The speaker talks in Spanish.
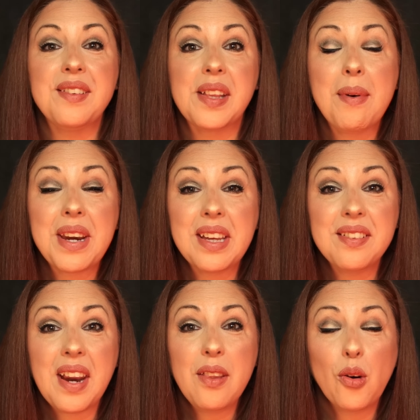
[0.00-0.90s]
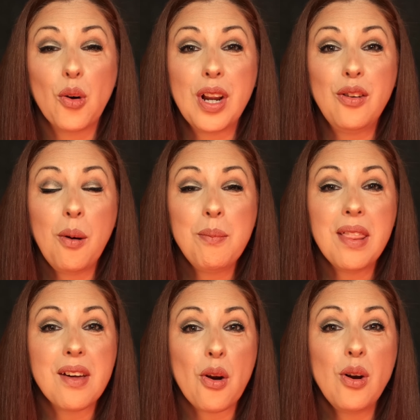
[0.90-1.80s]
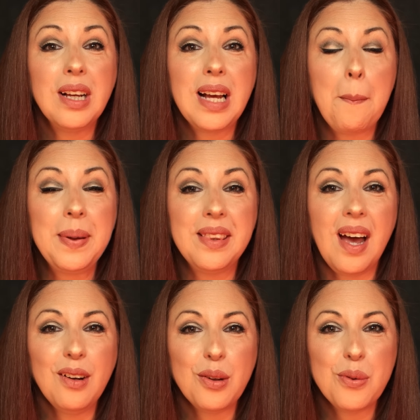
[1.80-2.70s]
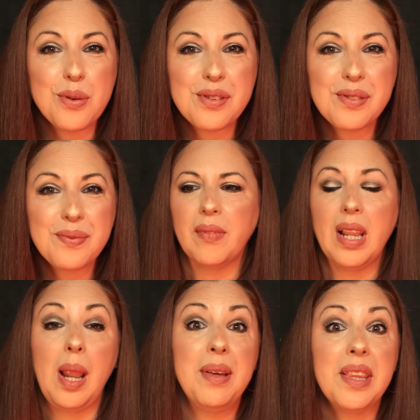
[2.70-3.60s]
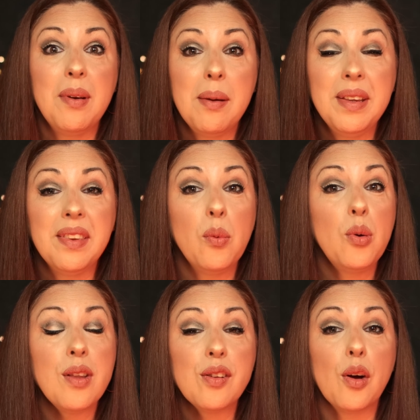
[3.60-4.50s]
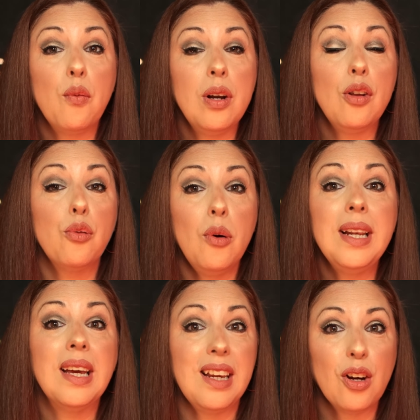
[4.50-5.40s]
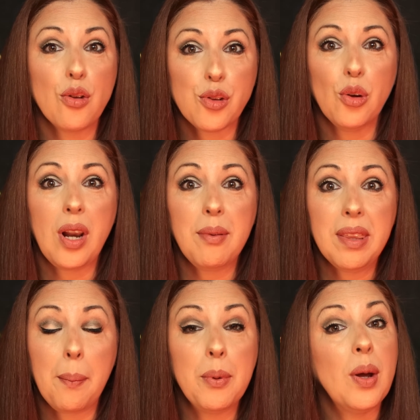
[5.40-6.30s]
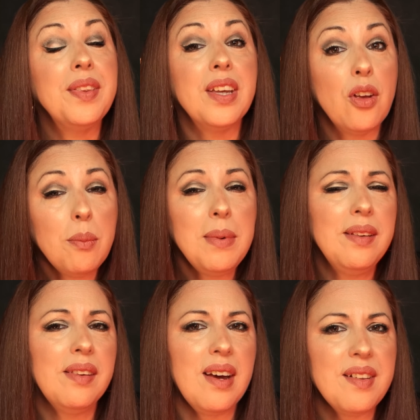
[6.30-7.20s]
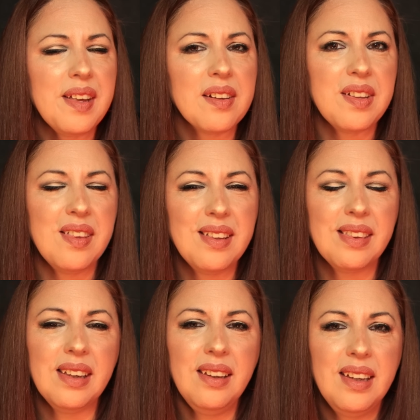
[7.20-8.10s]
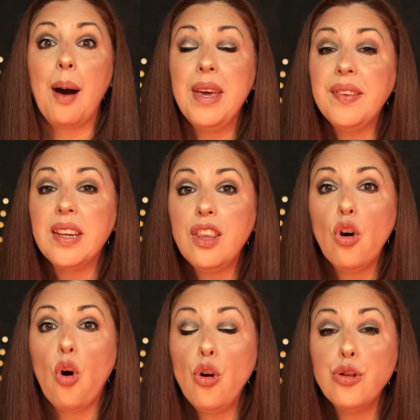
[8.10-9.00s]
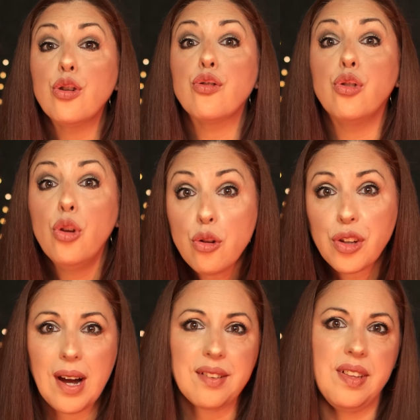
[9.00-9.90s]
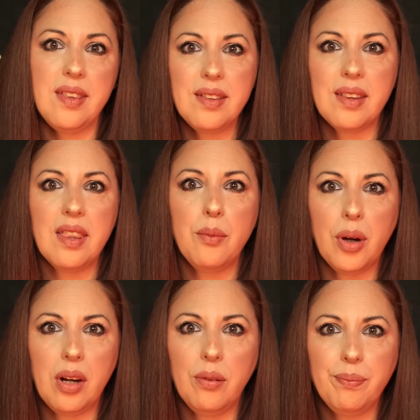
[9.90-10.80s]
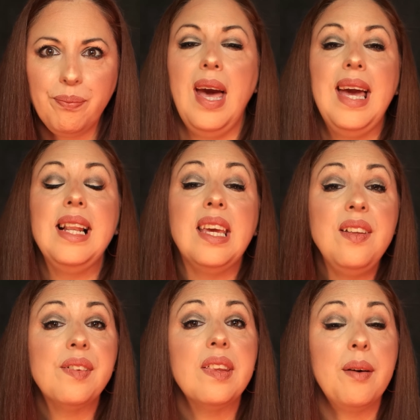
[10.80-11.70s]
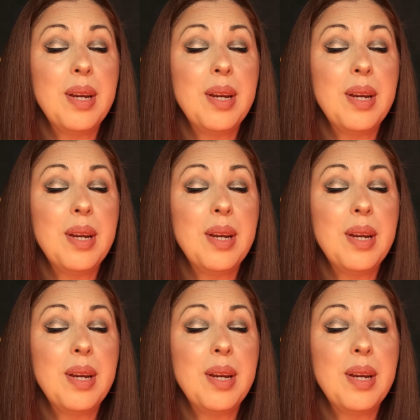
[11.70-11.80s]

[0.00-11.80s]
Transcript: estaba registrado con el nombre de rol Capitán Cruz. Lamentablemente uno de estos vuelos fue el que le costó la vida, pero anteriormente a este accidente había tenido otros dos accidentes de vuelo. El 15 de